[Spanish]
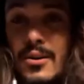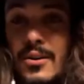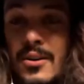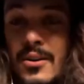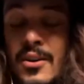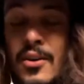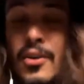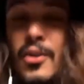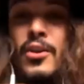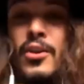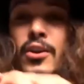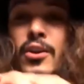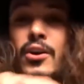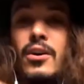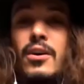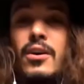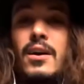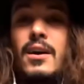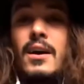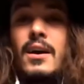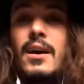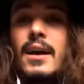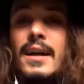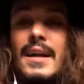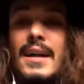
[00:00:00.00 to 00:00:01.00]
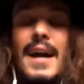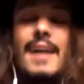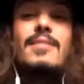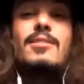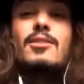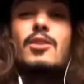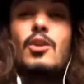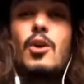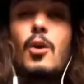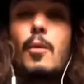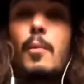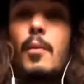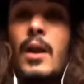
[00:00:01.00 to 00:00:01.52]
Rollo,
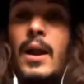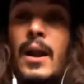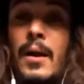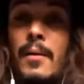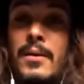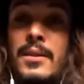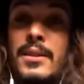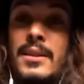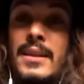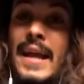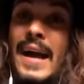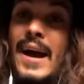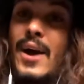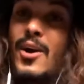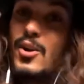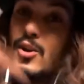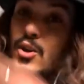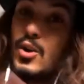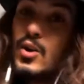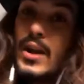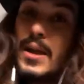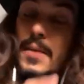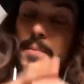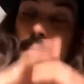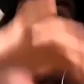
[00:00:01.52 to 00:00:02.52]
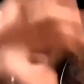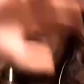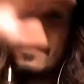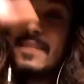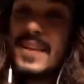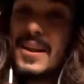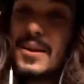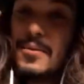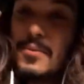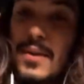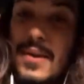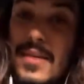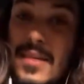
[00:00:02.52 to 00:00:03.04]
canto, pero a la vez le hago yo la imagen
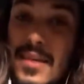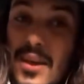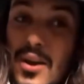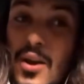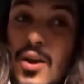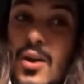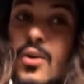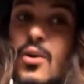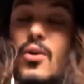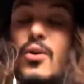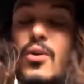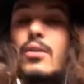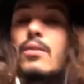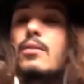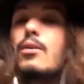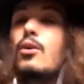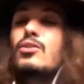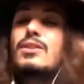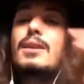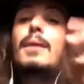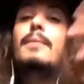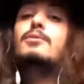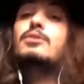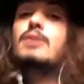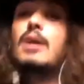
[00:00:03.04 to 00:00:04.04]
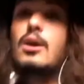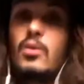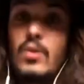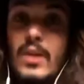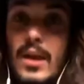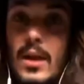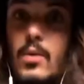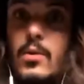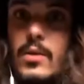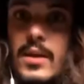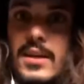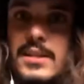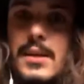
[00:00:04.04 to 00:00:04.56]
del vídeo con otra, o sea, con
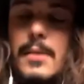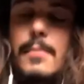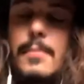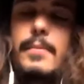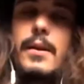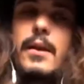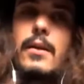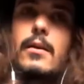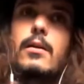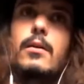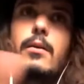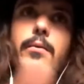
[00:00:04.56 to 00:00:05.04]
ayuda siempre, ¿no?